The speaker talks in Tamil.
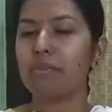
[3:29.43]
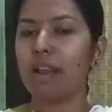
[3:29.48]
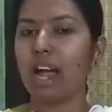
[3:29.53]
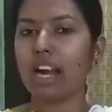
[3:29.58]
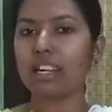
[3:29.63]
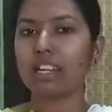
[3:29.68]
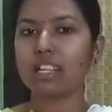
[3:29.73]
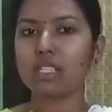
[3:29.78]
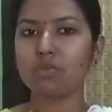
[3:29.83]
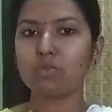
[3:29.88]

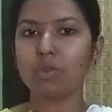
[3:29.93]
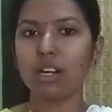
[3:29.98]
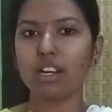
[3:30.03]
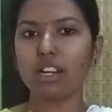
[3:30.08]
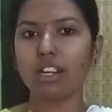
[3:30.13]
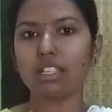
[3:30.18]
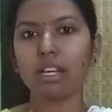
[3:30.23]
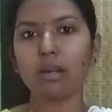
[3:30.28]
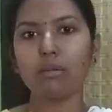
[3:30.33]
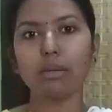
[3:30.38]
ப்ராக்டிஸ்
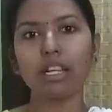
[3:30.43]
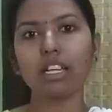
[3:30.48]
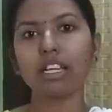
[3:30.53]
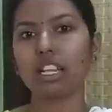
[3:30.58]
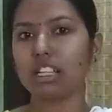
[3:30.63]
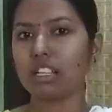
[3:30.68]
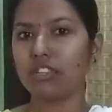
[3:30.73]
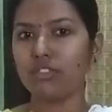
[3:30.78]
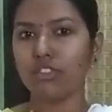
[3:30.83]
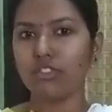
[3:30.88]
பண்ணுறது
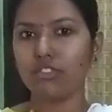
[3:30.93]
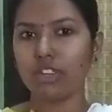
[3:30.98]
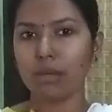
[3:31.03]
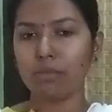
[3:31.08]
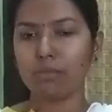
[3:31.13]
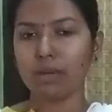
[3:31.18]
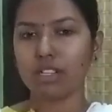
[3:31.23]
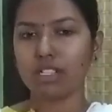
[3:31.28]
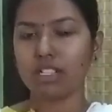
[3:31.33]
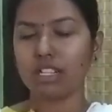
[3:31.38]
அப்படிங்கிறது
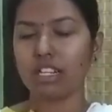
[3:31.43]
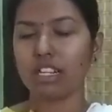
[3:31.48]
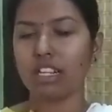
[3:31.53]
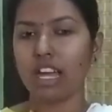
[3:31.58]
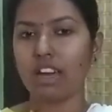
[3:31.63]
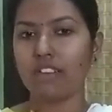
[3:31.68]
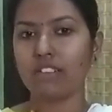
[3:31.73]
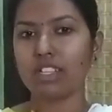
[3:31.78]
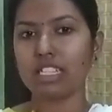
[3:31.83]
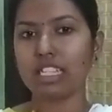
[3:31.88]
ஃபிஃப்டி பர்சன்ட்
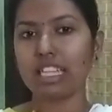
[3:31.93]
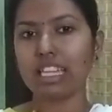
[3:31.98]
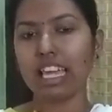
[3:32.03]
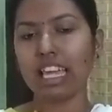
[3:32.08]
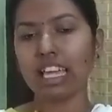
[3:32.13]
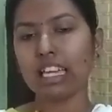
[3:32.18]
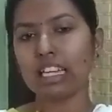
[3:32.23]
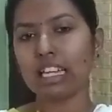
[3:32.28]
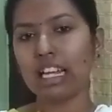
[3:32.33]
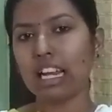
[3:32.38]
நான் வந்துட்டு
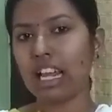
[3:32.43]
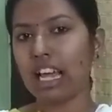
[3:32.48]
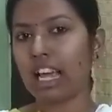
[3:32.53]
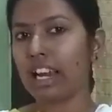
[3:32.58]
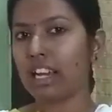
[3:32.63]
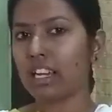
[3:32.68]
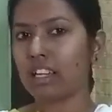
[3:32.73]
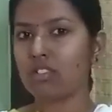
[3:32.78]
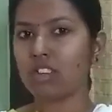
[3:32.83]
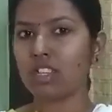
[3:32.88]

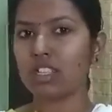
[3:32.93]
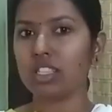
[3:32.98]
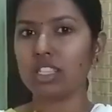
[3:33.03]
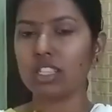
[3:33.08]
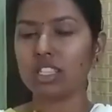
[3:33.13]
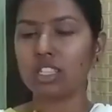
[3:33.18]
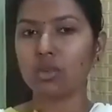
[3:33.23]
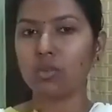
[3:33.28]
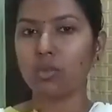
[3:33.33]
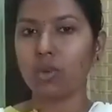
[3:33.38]
எங்கெல்லாம் எனக்கு
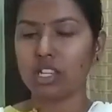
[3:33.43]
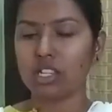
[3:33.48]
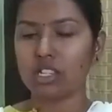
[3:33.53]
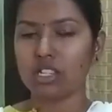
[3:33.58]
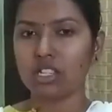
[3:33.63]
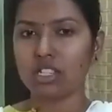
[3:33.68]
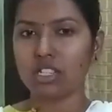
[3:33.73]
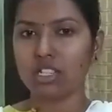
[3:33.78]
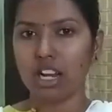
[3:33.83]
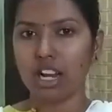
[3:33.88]
வந்துட்டு
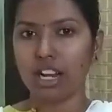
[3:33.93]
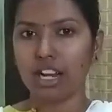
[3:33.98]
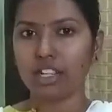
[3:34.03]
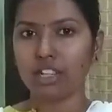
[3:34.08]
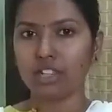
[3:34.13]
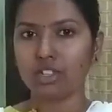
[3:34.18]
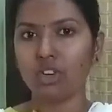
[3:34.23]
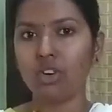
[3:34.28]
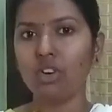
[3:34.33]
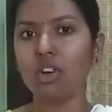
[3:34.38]
கொஷின்ஸ்
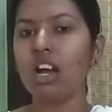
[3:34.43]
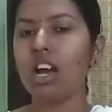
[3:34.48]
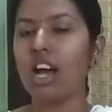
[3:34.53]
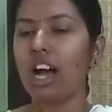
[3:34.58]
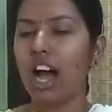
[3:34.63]
கிடைக்குதோ